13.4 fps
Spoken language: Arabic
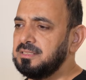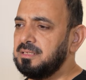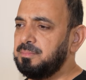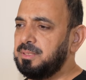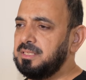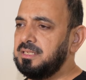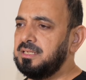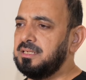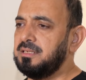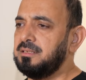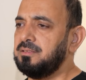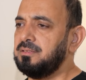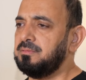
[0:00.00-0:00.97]
طبعا
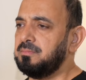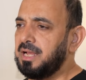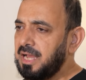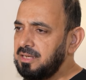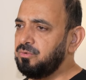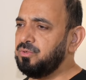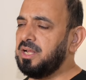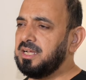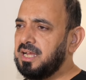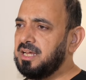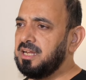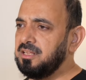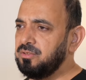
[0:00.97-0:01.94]
هل هناك
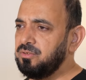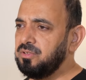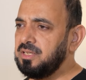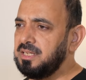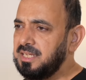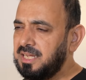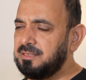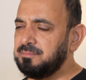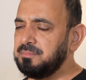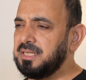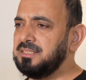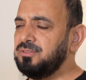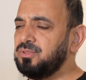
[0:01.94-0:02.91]
أعراض أخرى؟ نعم
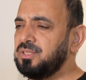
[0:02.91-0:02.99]
قد